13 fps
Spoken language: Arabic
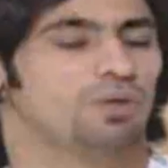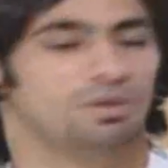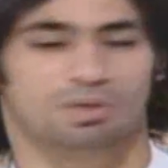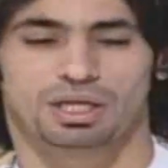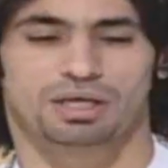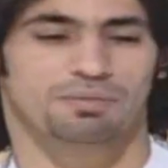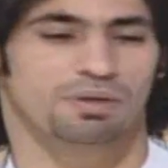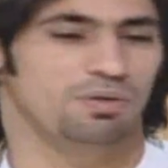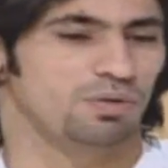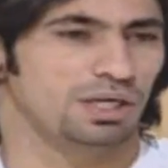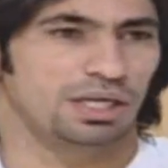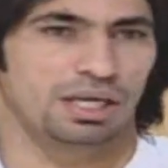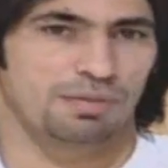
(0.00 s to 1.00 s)
وانا والله ما
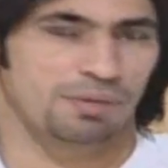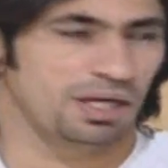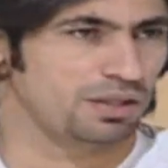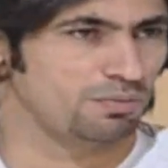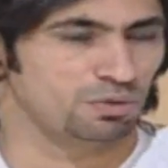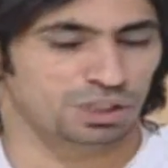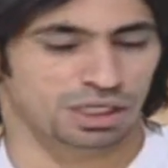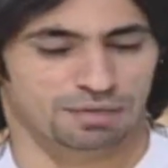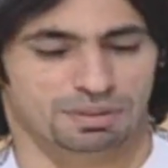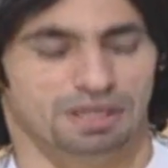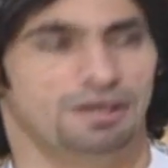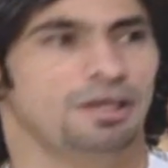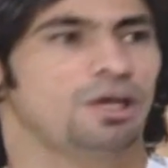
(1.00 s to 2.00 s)
اقول الكلام هذا
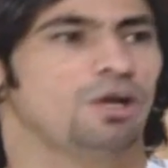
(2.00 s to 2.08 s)
مجامله